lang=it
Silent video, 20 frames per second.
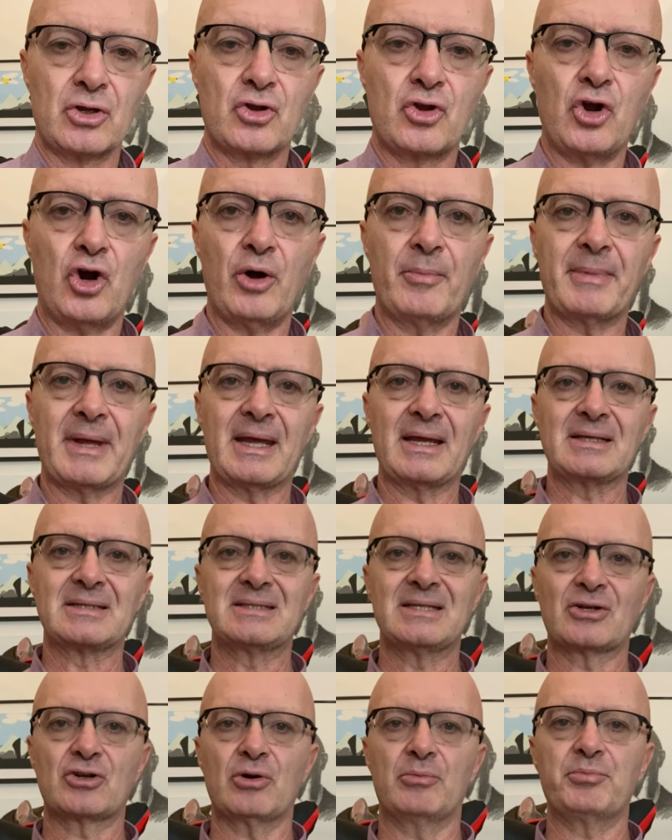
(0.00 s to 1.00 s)
come
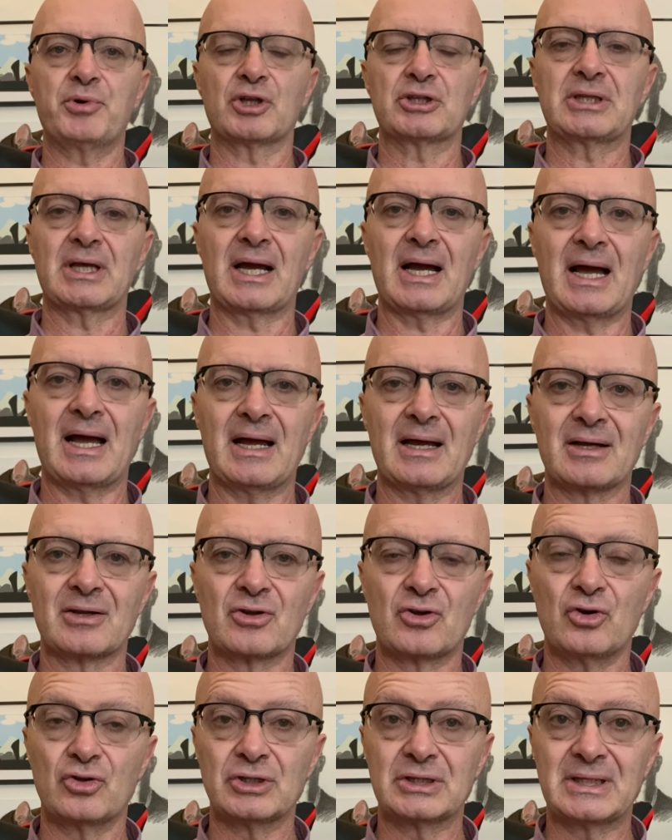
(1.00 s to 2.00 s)
si comporterà
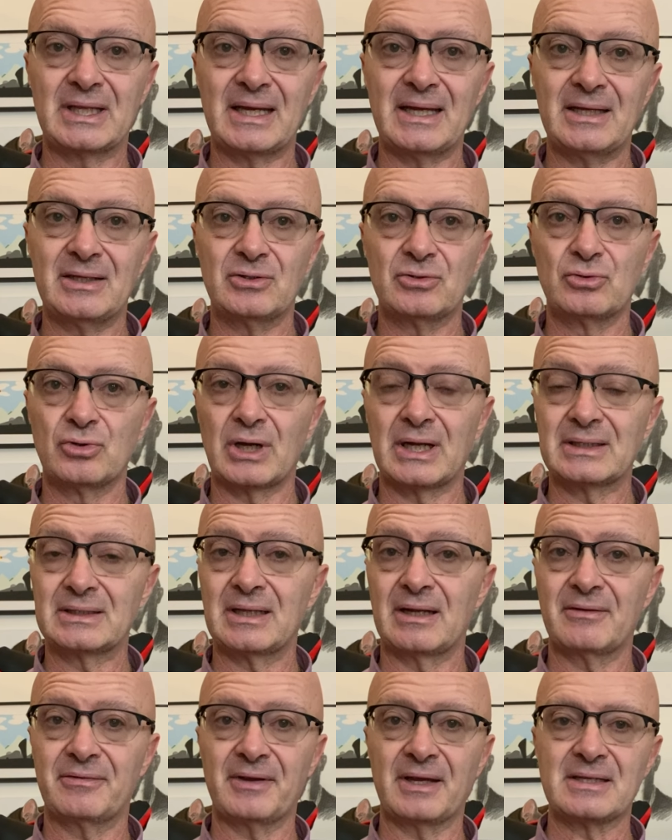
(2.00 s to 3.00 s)
con te
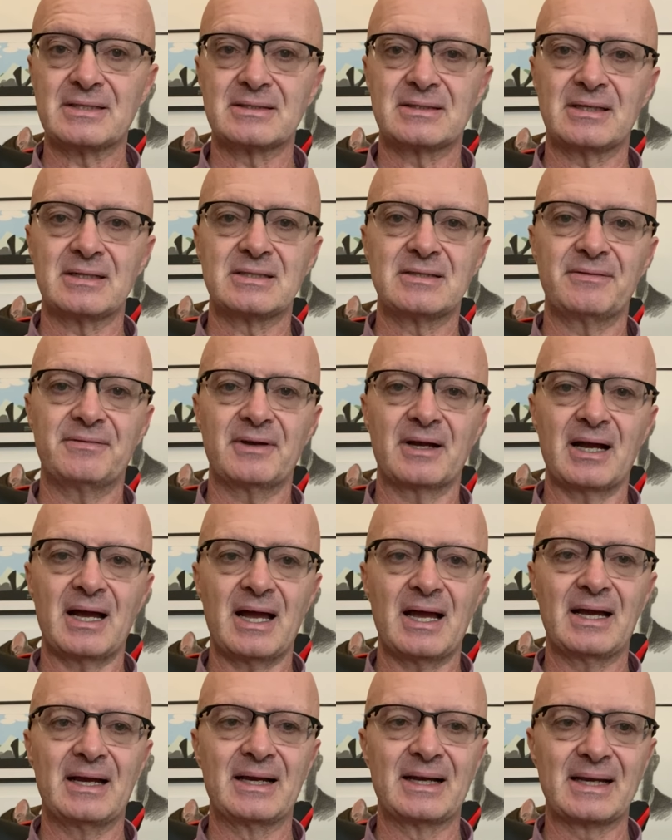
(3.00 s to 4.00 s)
durante le feste, si
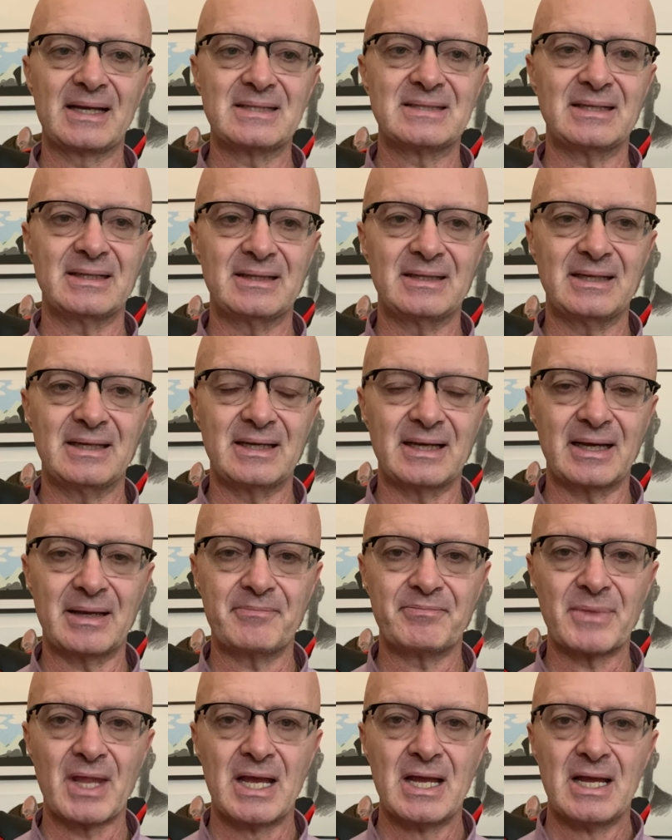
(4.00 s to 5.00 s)
farà
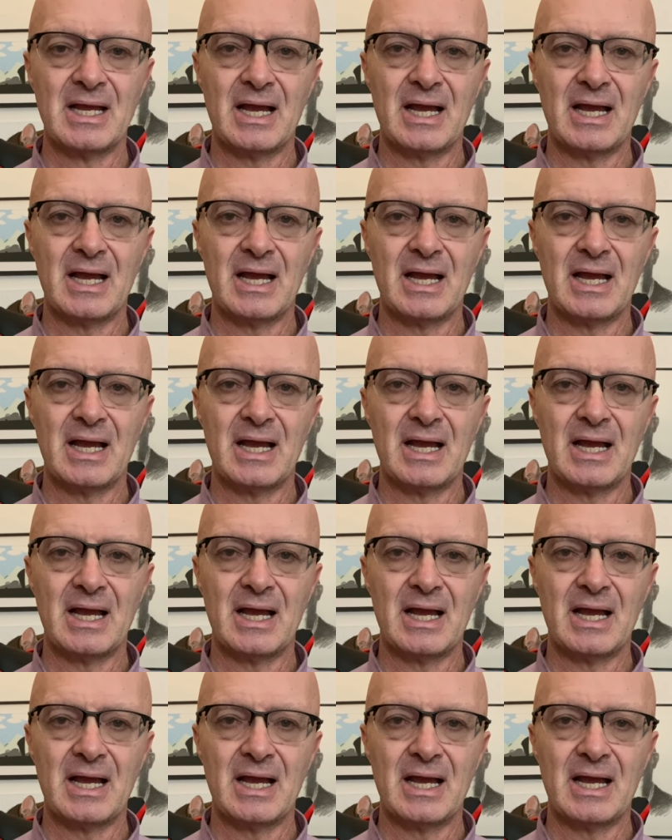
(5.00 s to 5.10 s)
risentire.